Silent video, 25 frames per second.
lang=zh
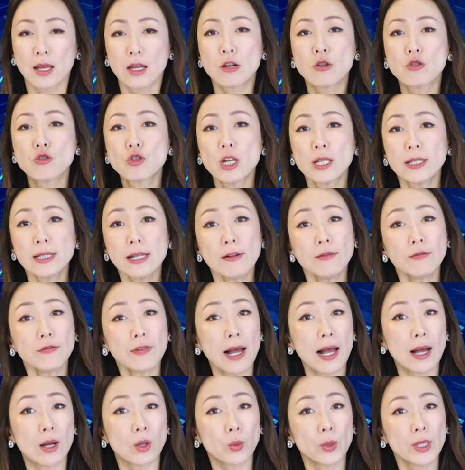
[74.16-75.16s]
这项
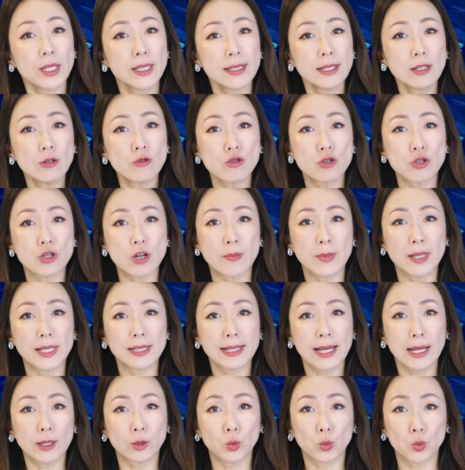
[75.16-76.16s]
法规禁止人们
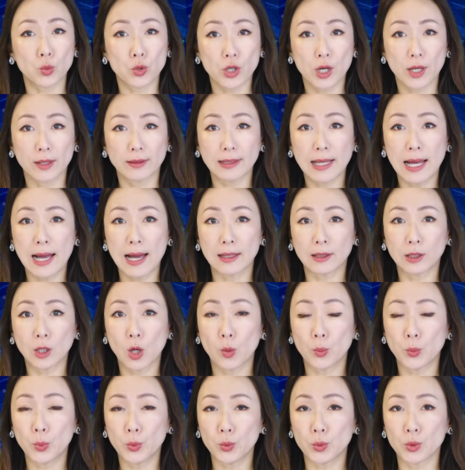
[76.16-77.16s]
在赌城大道
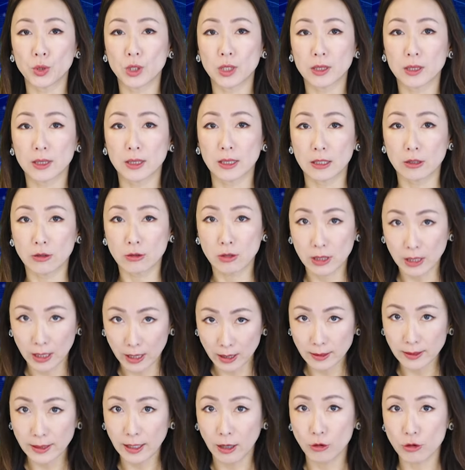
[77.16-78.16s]
步行
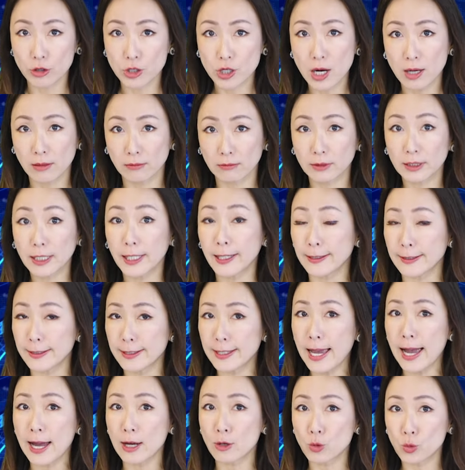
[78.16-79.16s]
天桥上停
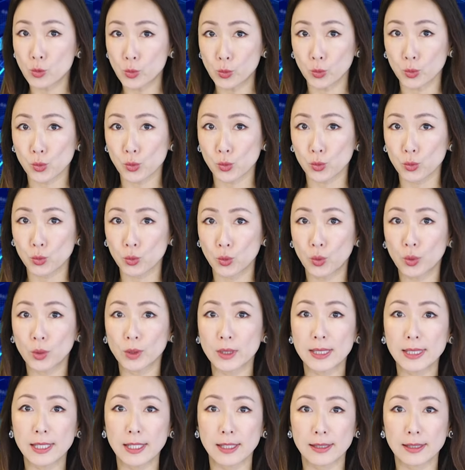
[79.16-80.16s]
下、驻足或
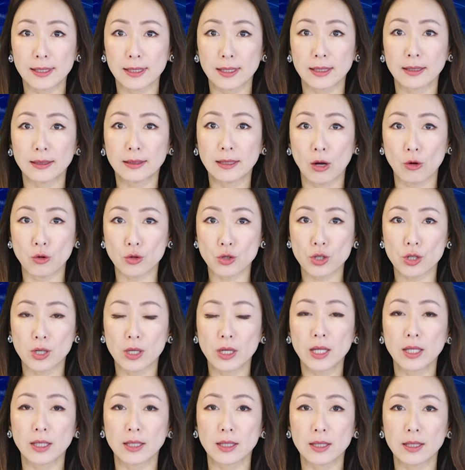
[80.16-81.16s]
进行导致
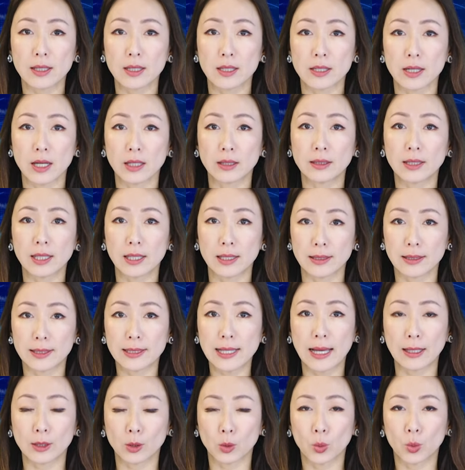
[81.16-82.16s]
另一个人停
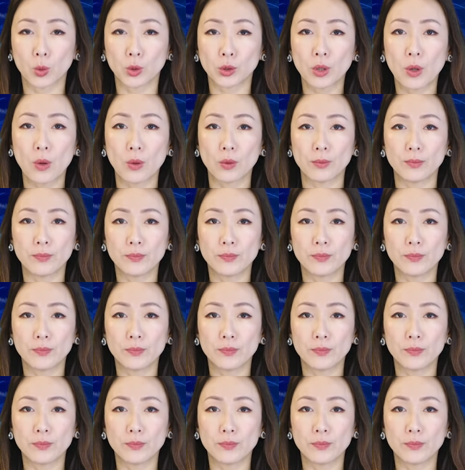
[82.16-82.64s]
下的活动，